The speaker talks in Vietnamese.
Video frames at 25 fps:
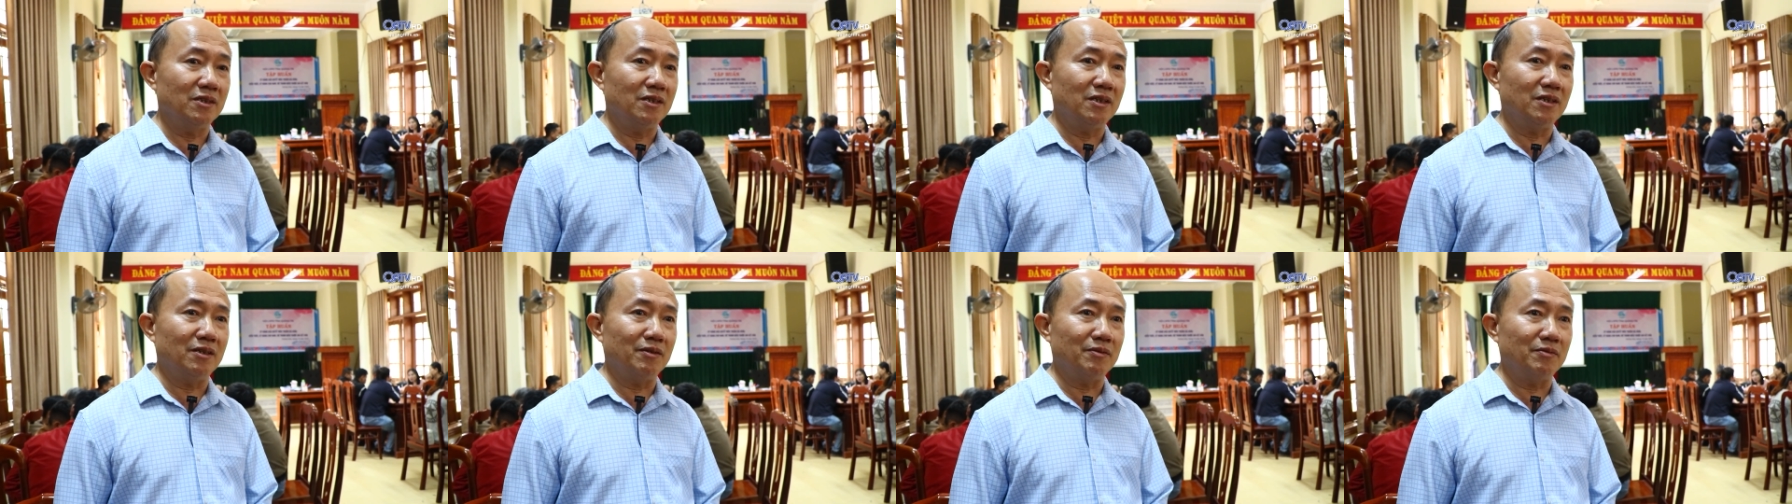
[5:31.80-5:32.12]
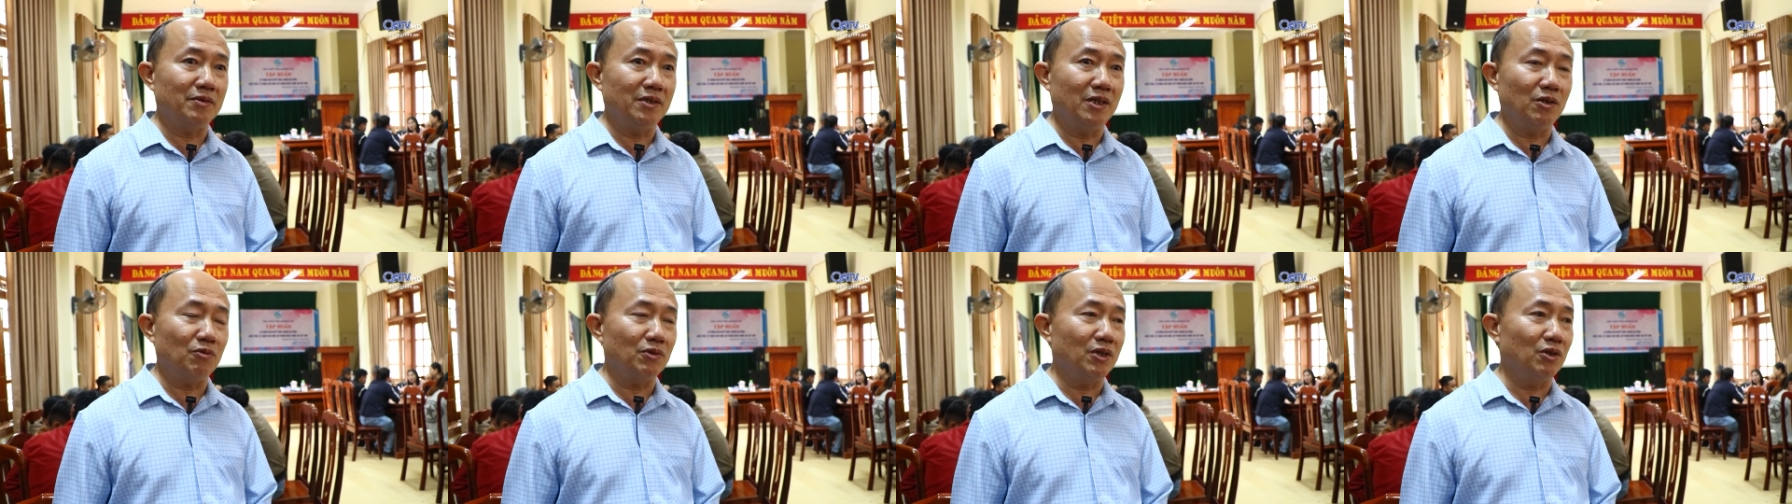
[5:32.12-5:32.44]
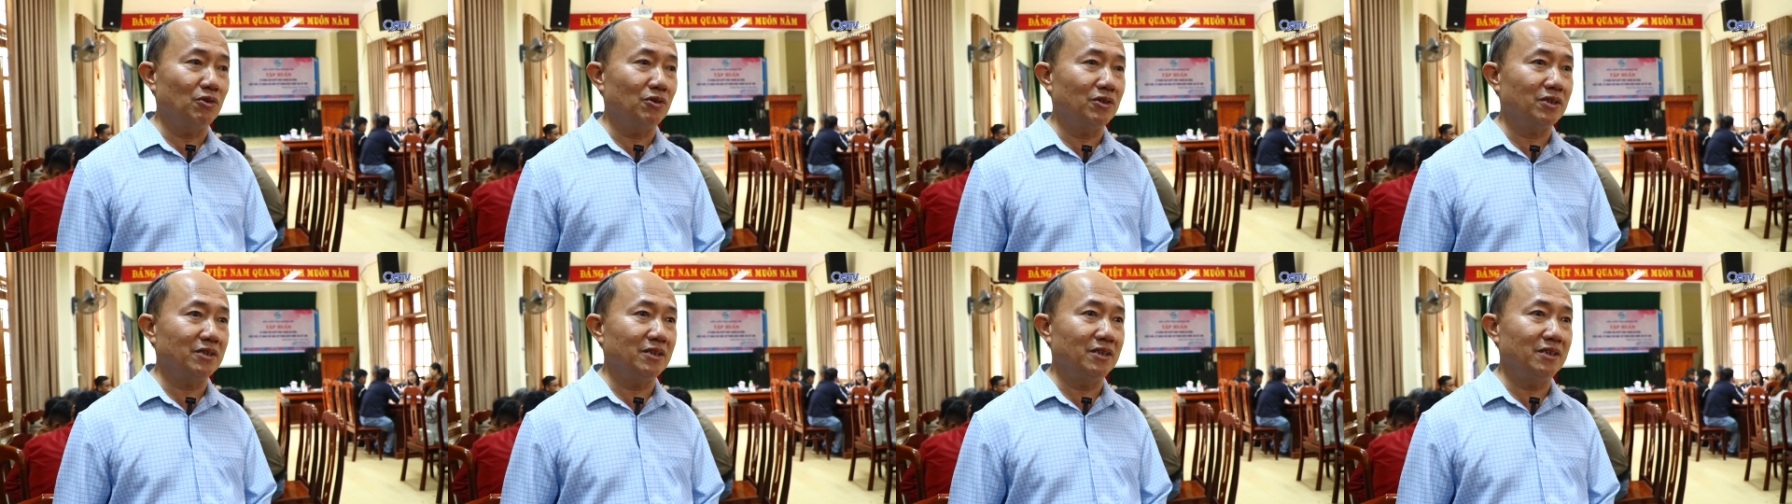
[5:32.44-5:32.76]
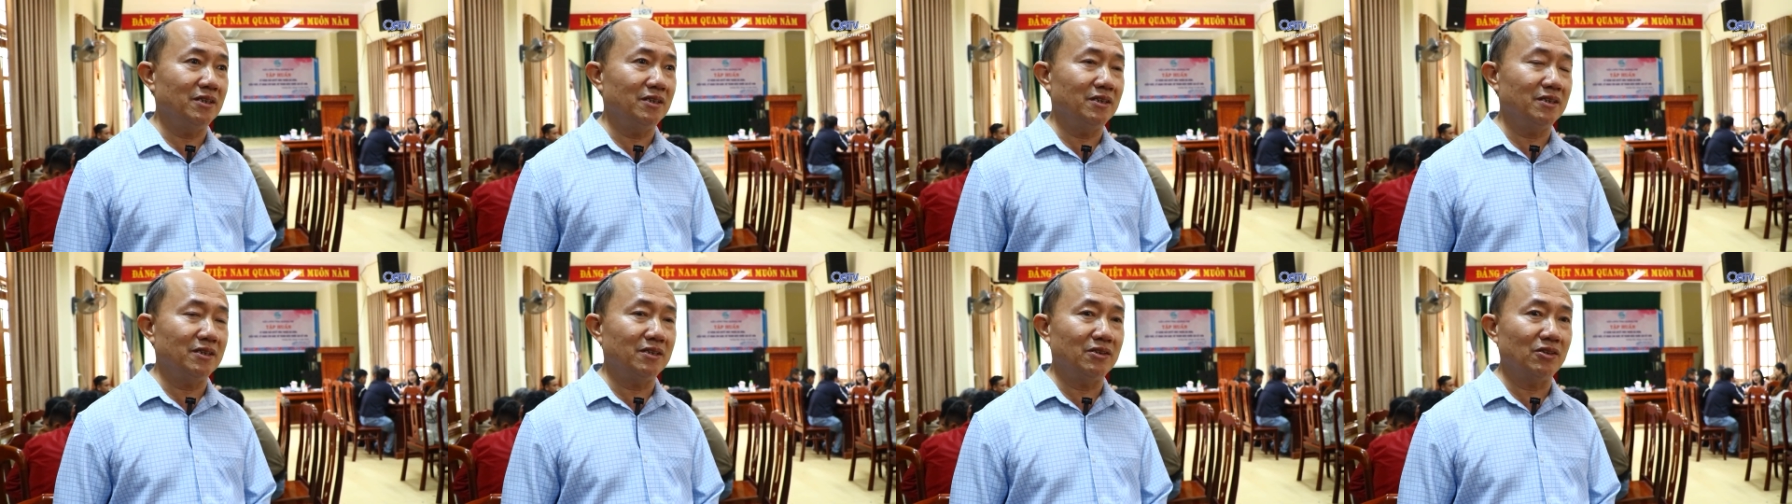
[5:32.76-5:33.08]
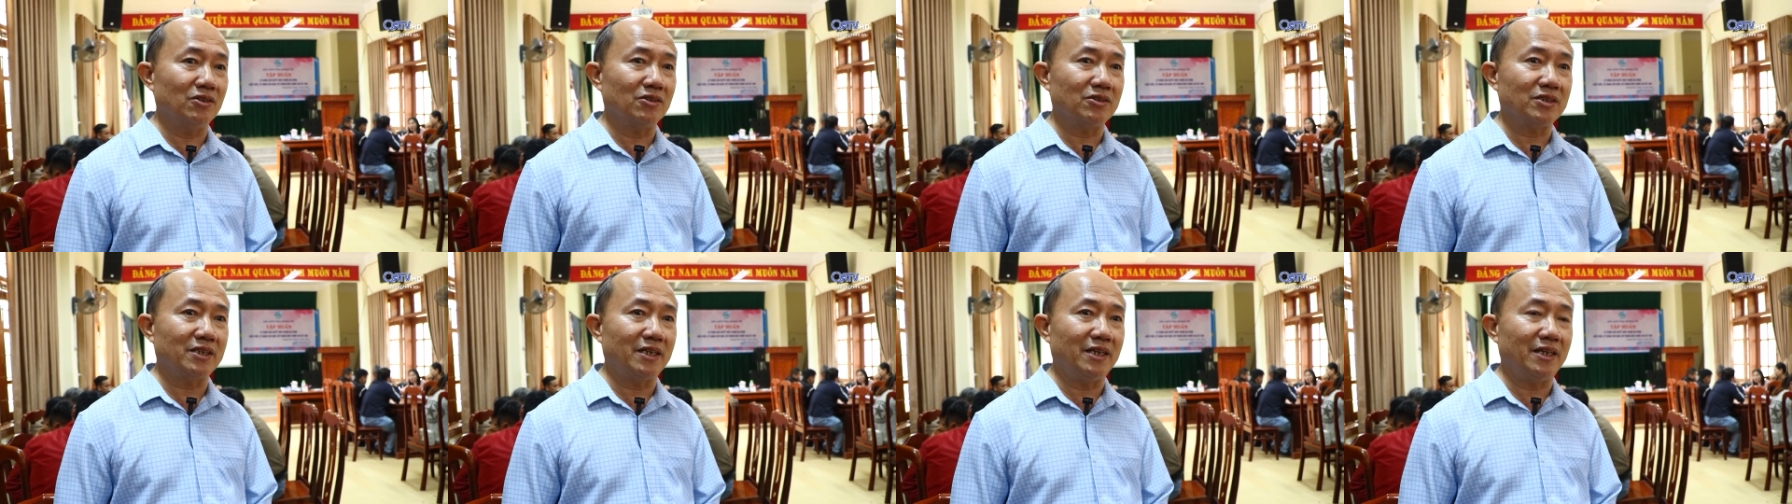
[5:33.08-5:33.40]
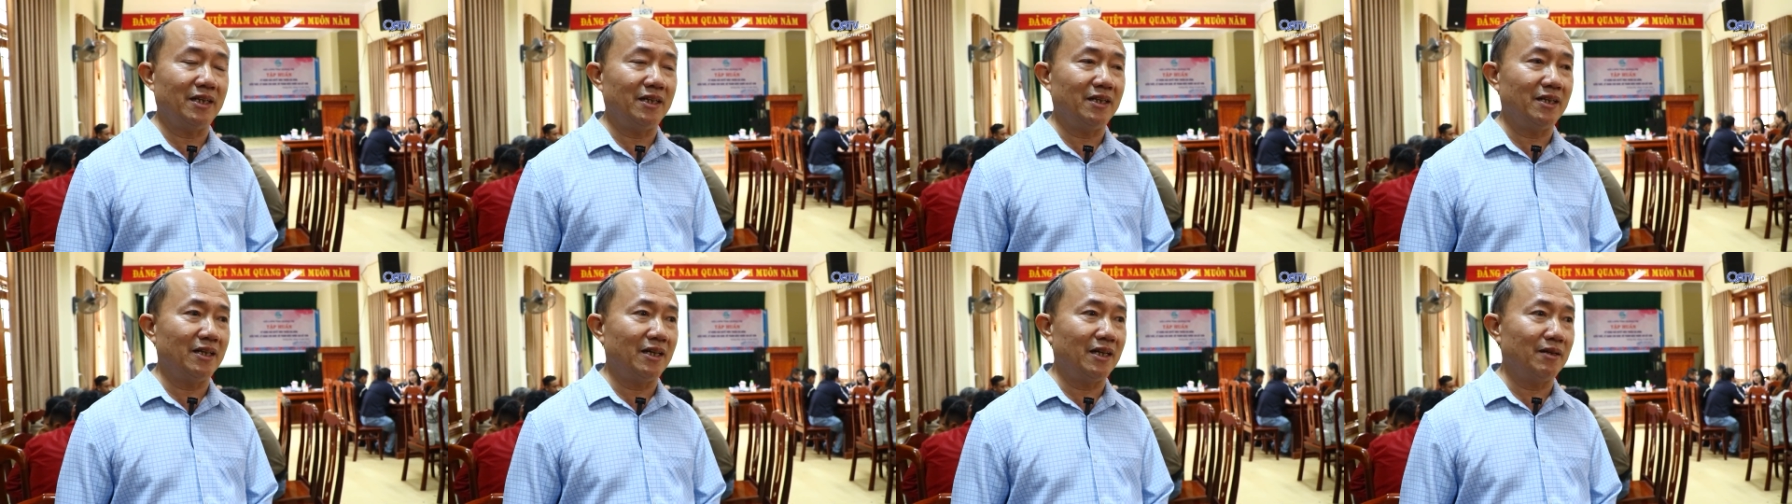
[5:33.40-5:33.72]
Ờ, lúc đầu thì nó
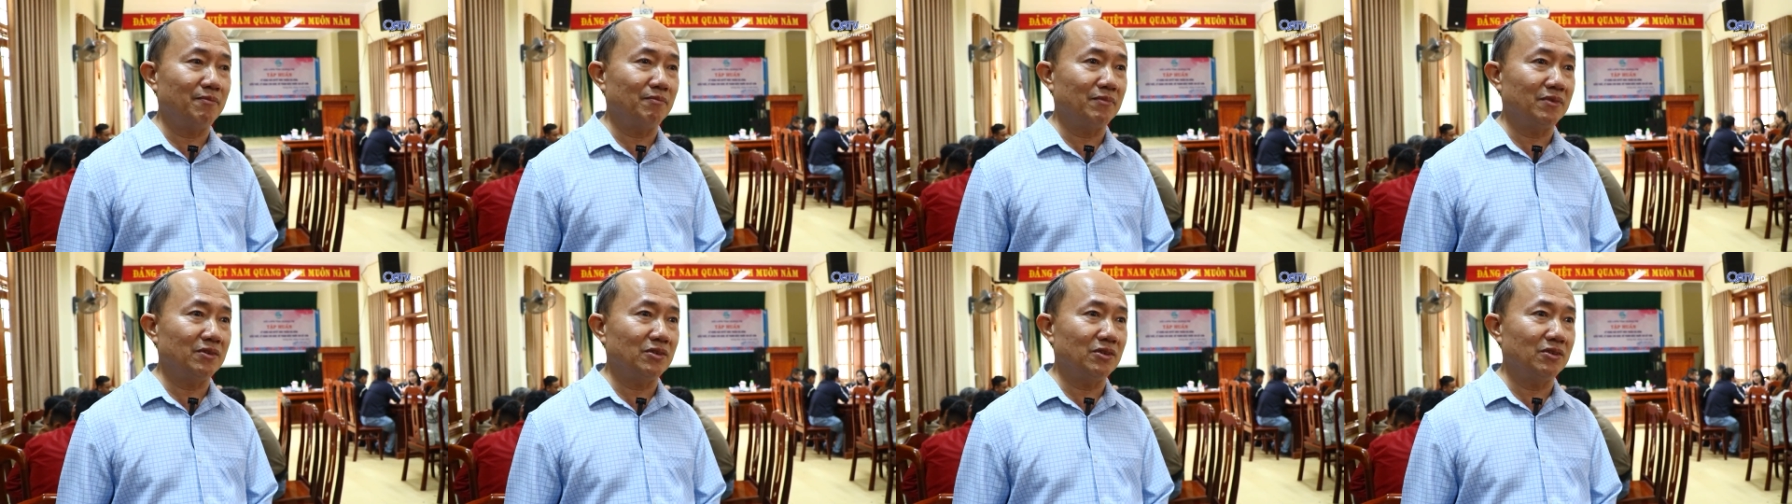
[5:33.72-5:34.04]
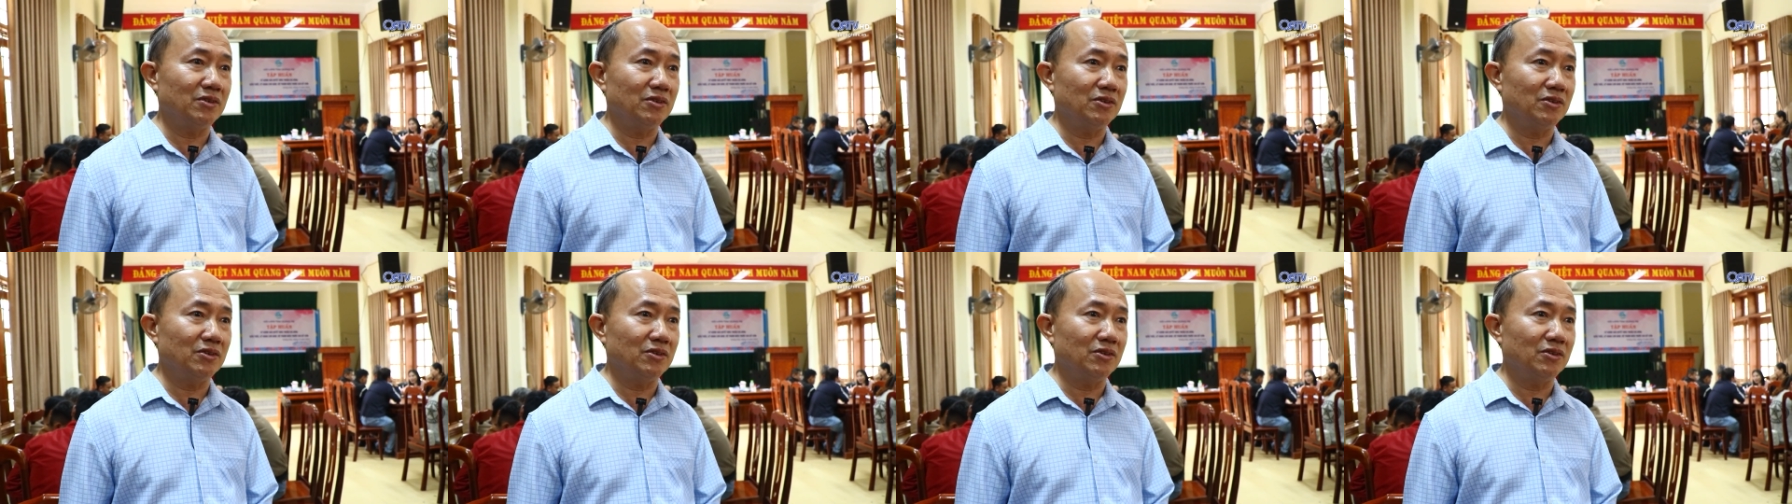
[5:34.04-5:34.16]
sẽ làm